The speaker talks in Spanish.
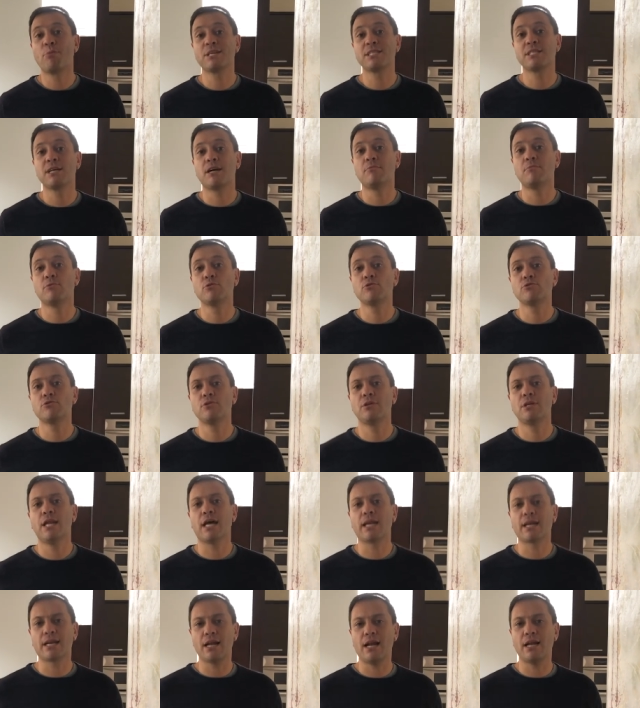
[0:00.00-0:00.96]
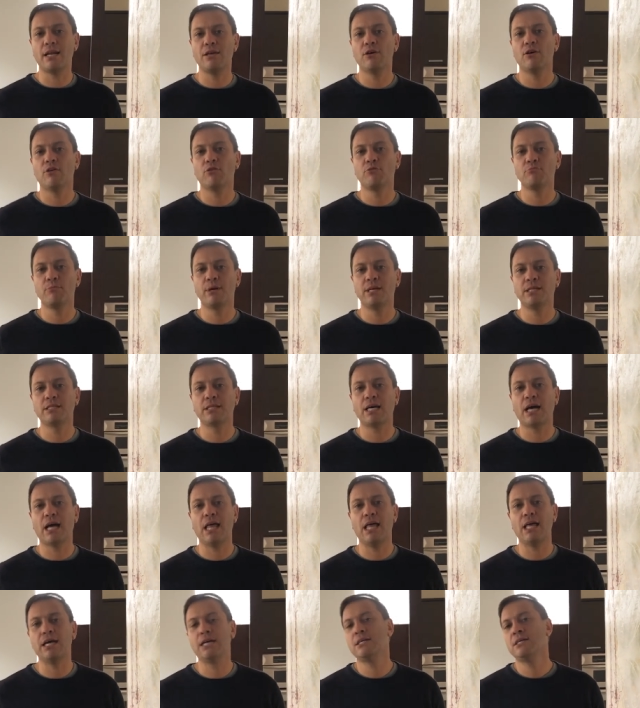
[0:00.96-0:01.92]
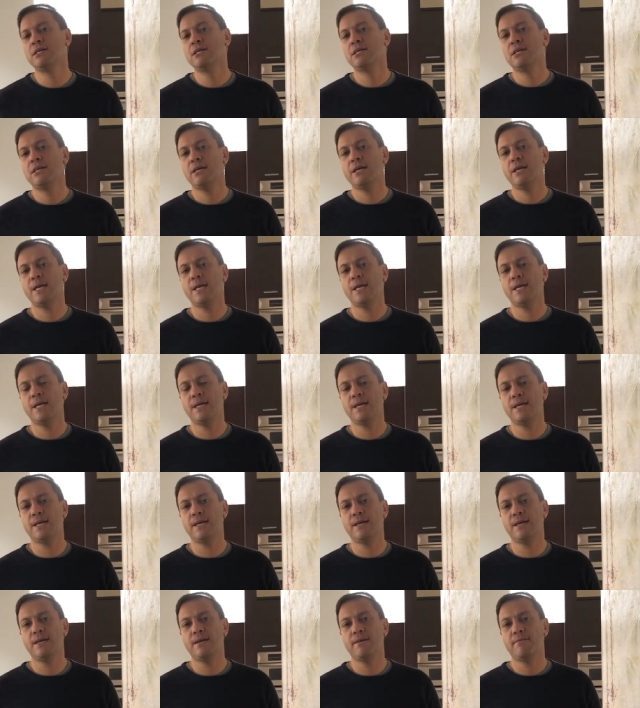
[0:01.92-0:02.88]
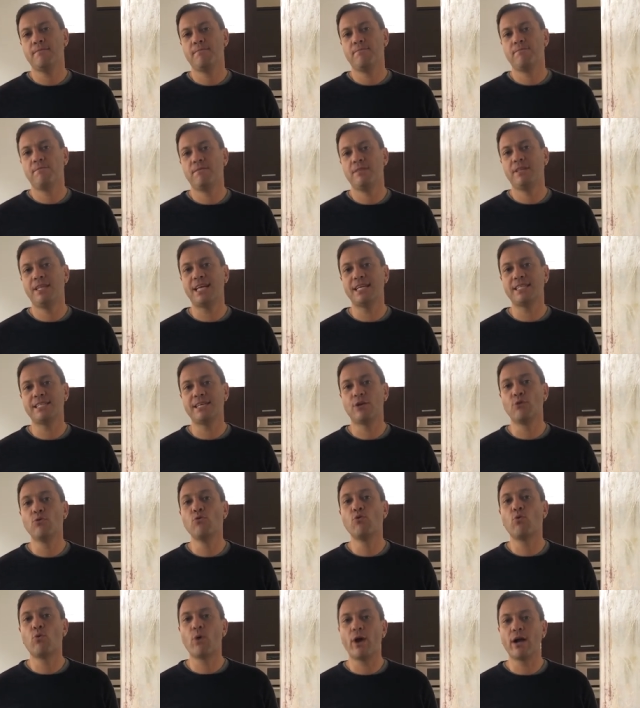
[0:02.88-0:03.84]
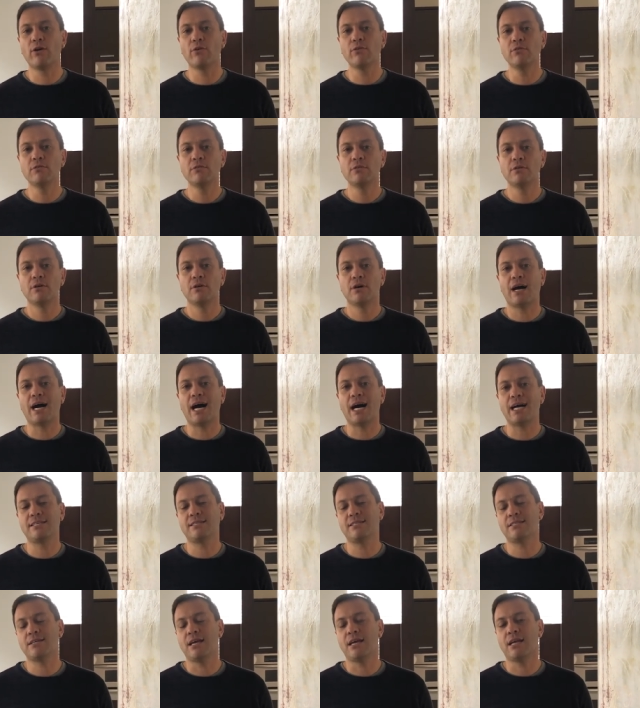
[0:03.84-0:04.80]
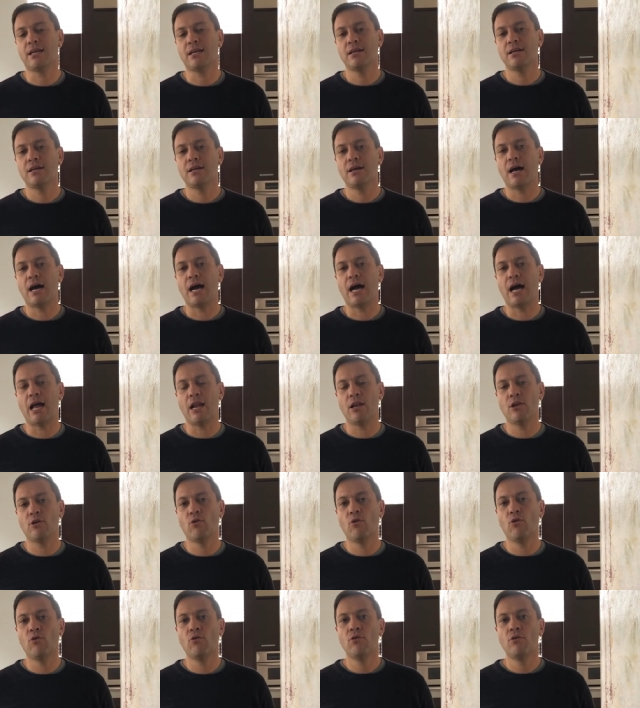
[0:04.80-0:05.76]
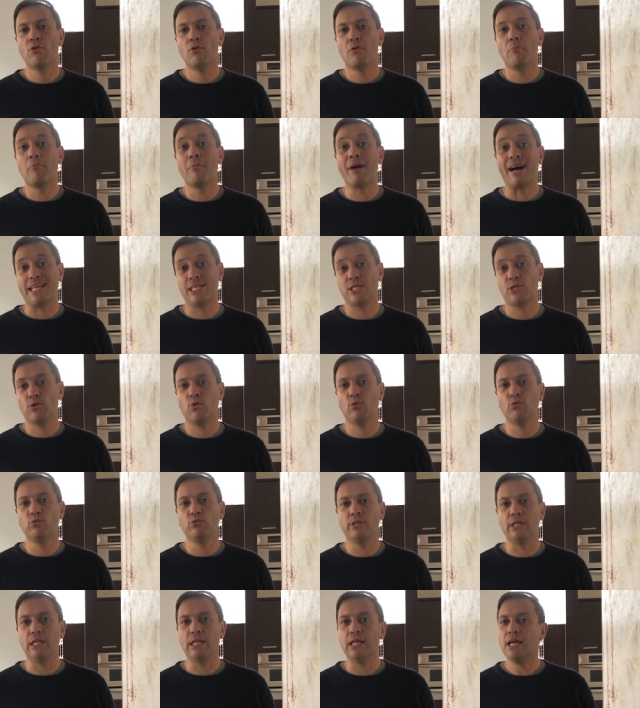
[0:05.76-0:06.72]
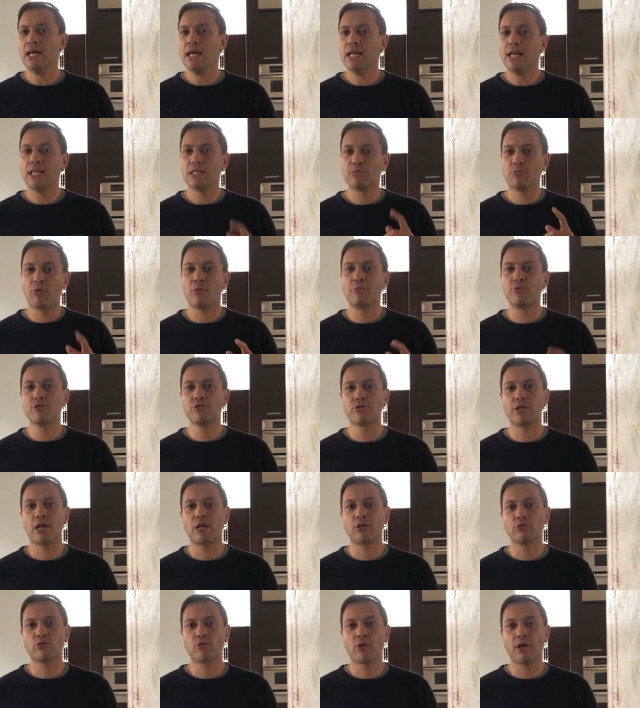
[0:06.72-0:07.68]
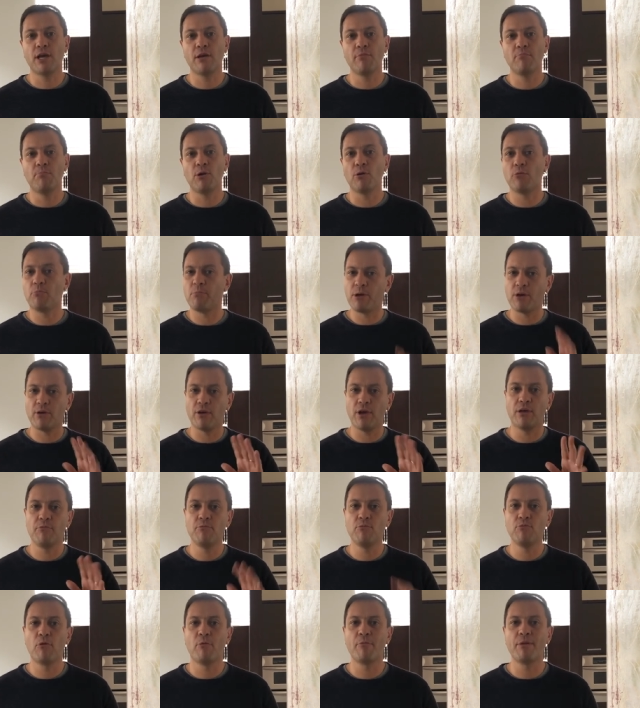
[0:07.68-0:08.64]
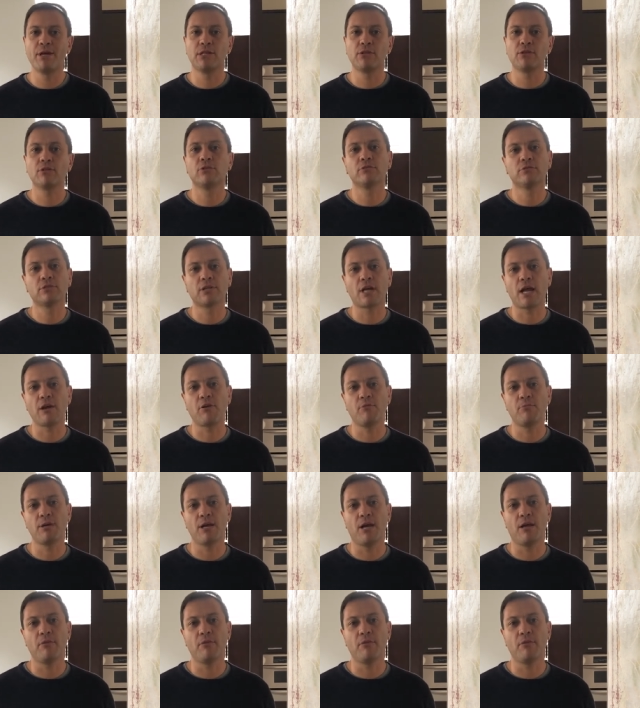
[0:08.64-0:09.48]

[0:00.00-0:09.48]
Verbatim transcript: pasamos la realidad aumentada eh, de ser un juego a ser algo más útil. Les voy a mostrar otro ejemplo, pero en un momento traigo mi